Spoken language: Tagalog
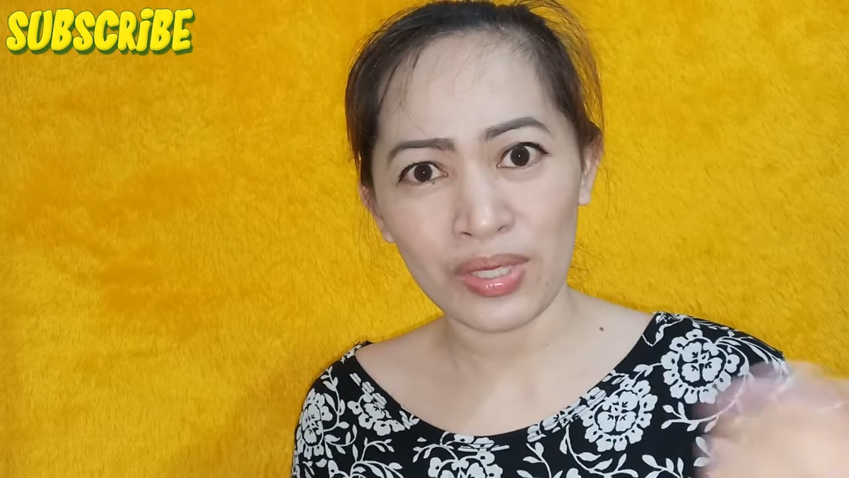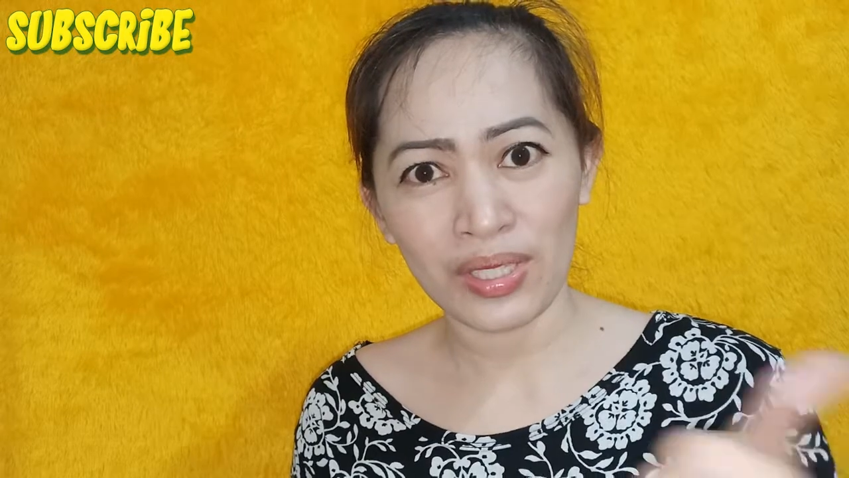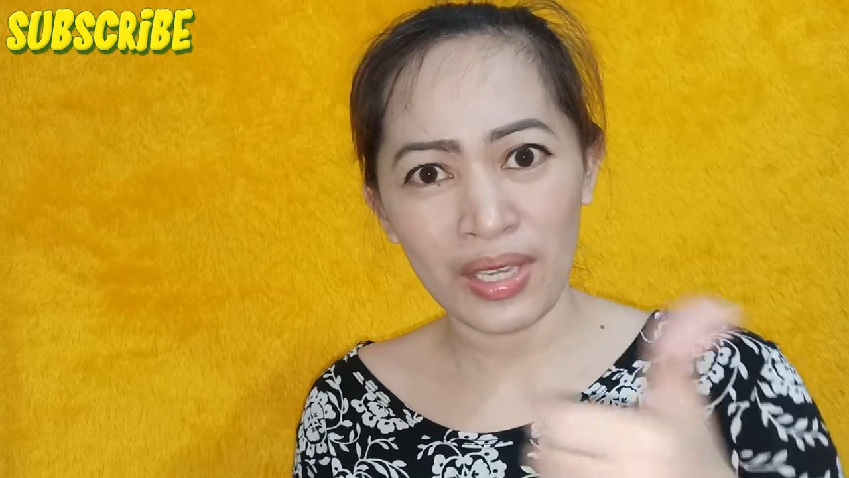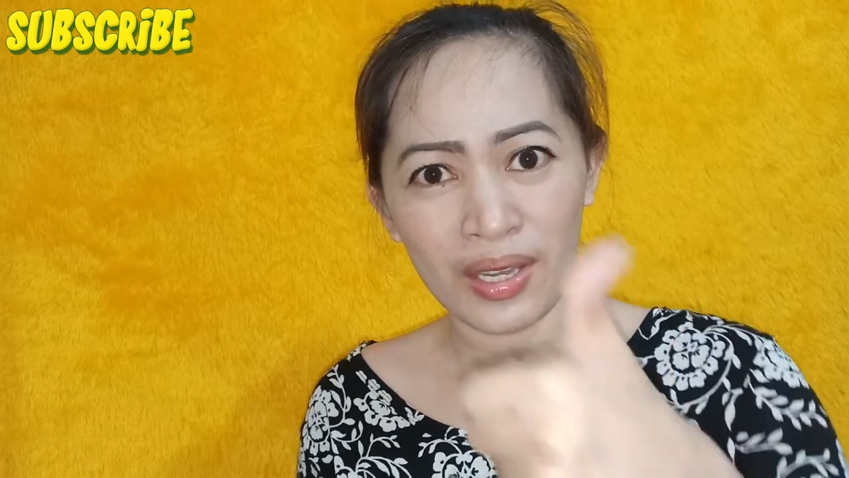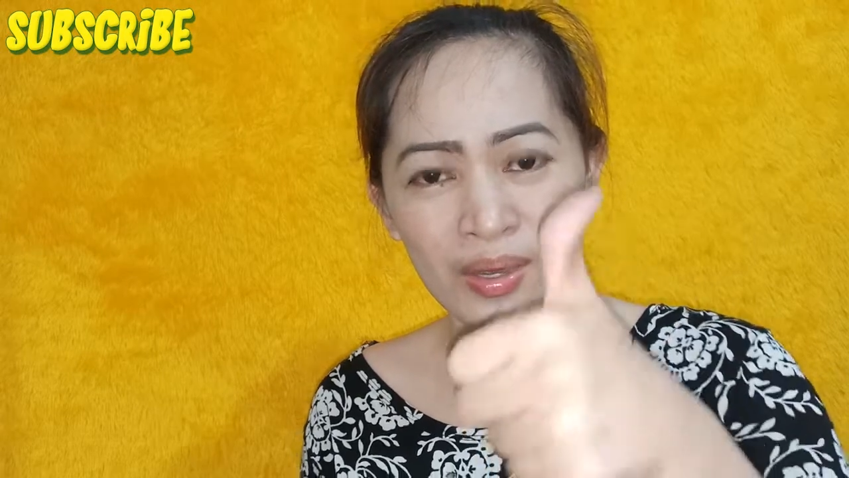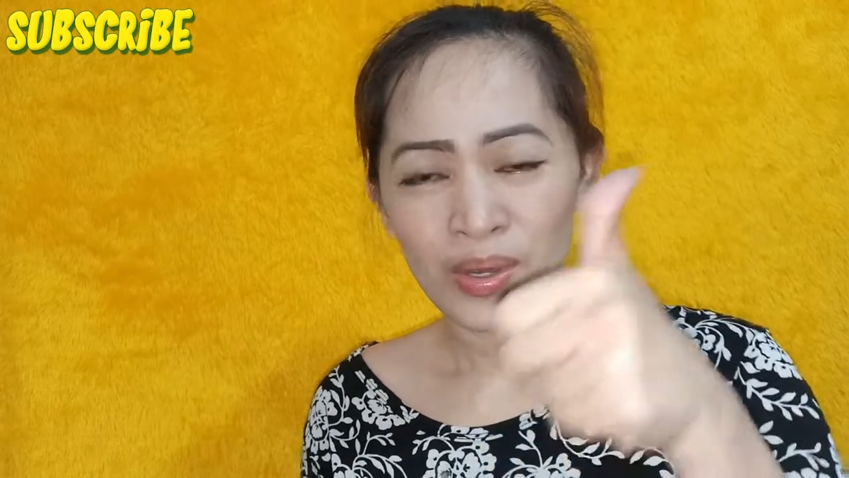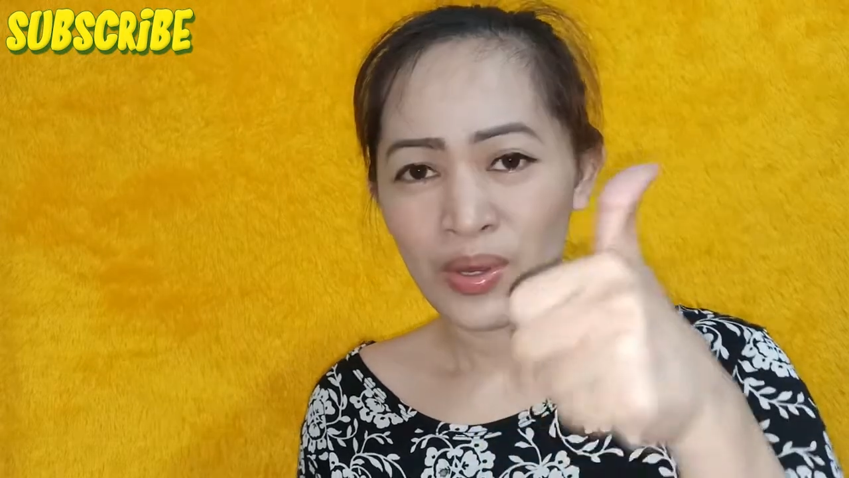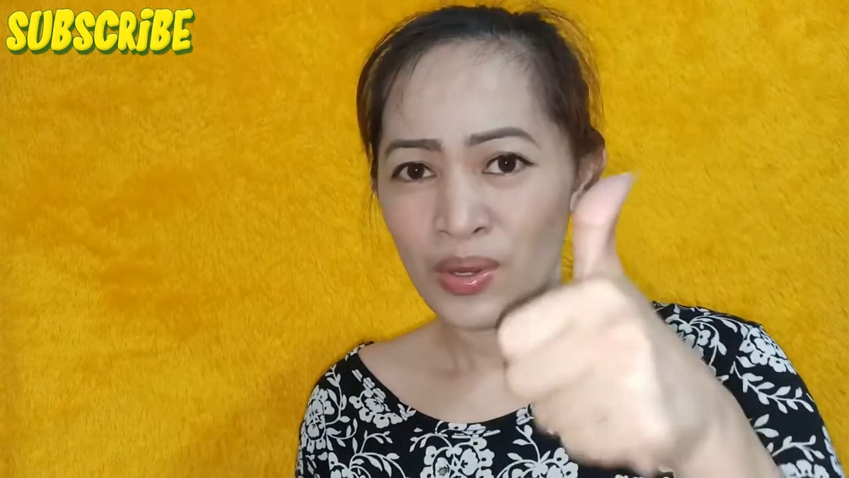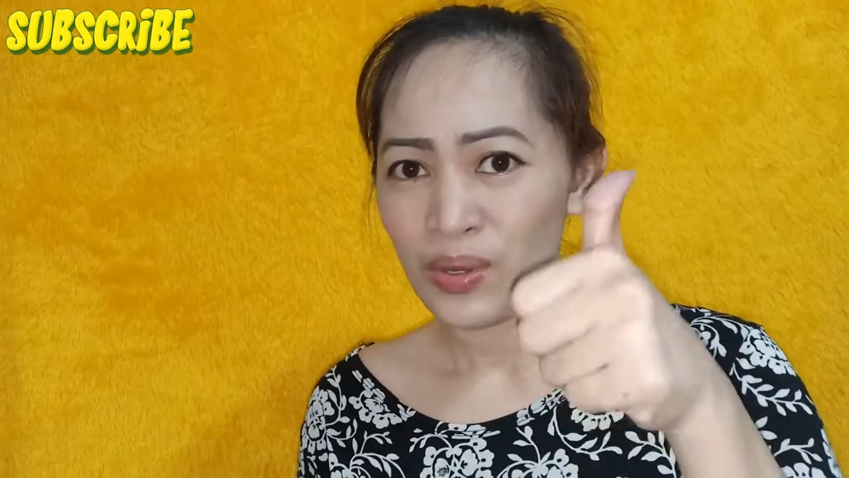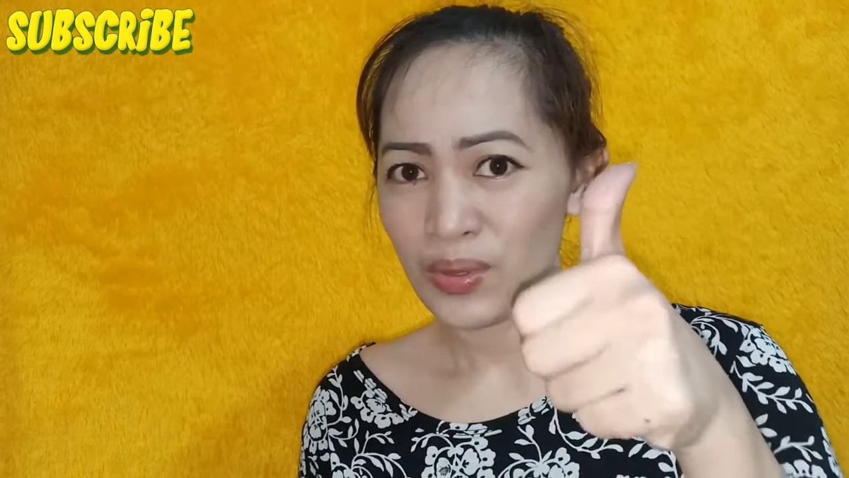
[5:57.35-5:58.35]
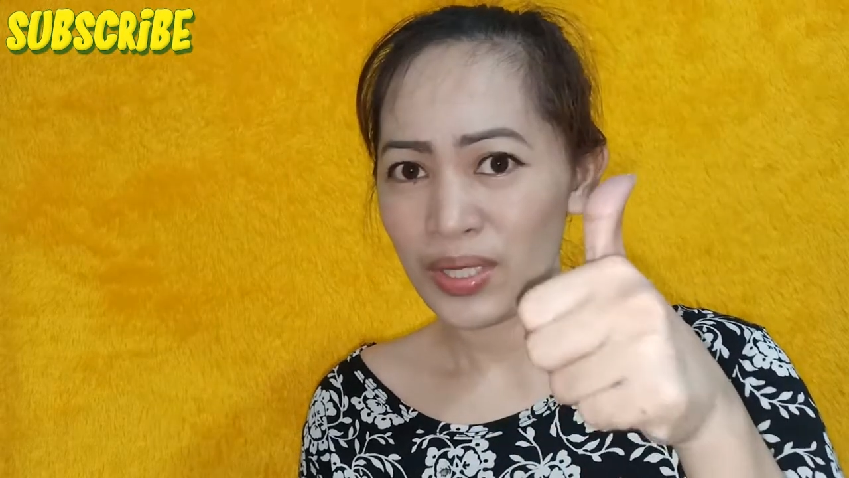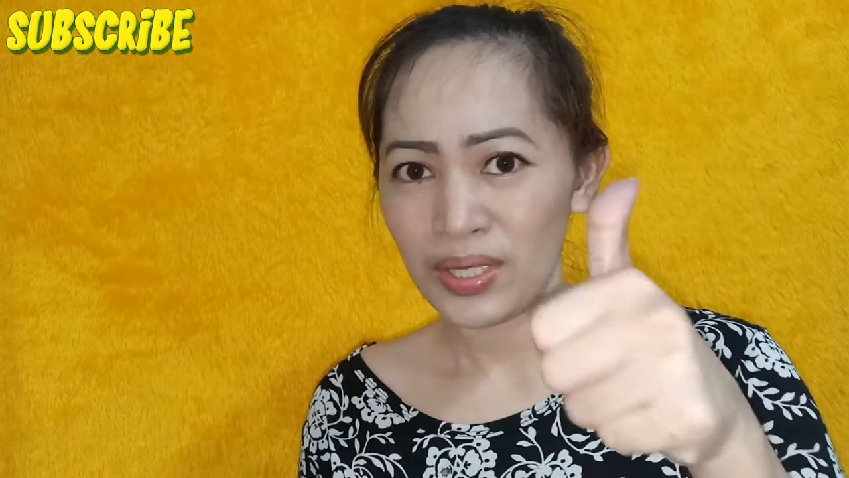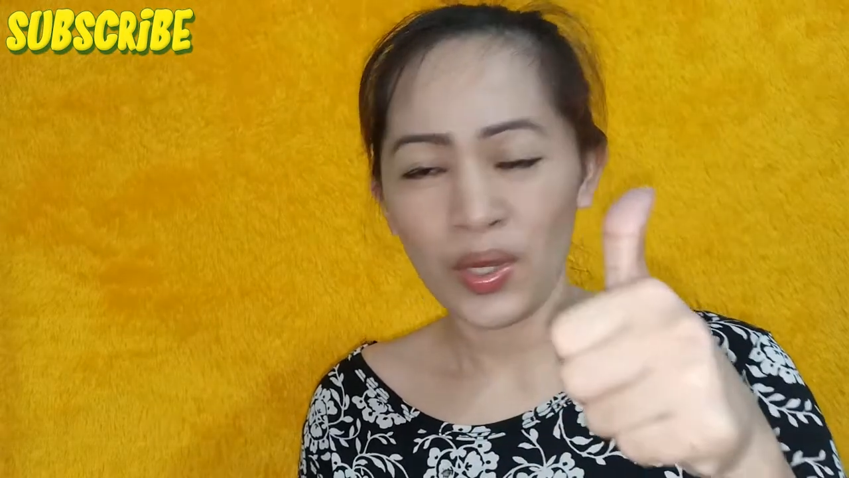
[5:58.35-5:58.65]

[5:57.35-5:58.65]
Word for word: Kaya, okay na